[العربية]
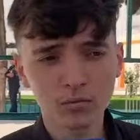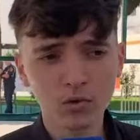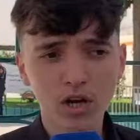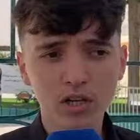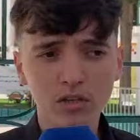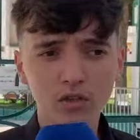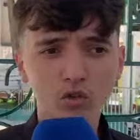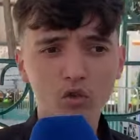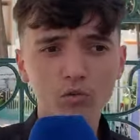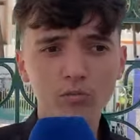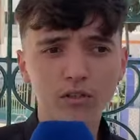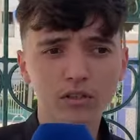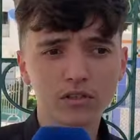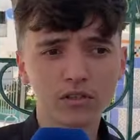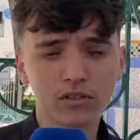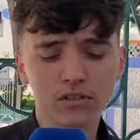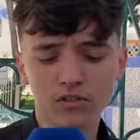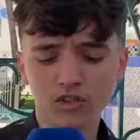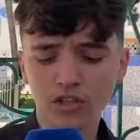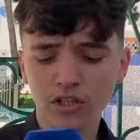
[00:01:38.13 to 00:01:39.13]
عليكم
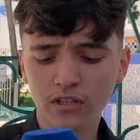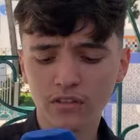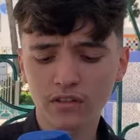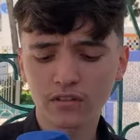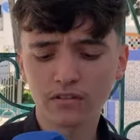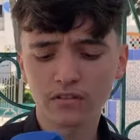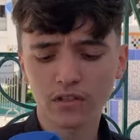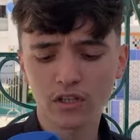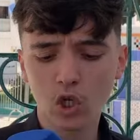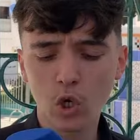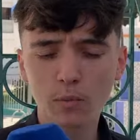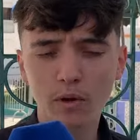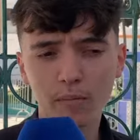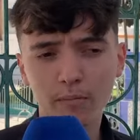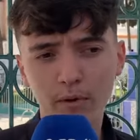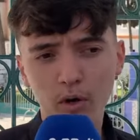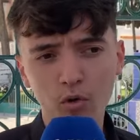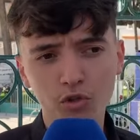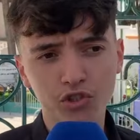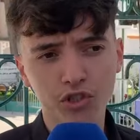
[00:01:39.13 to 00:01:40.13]
آه، جريده اليوم
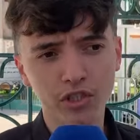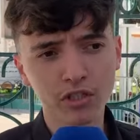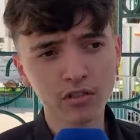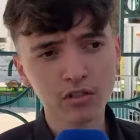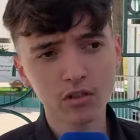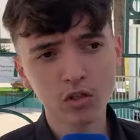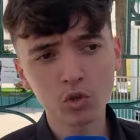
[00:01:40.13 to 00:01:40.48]
24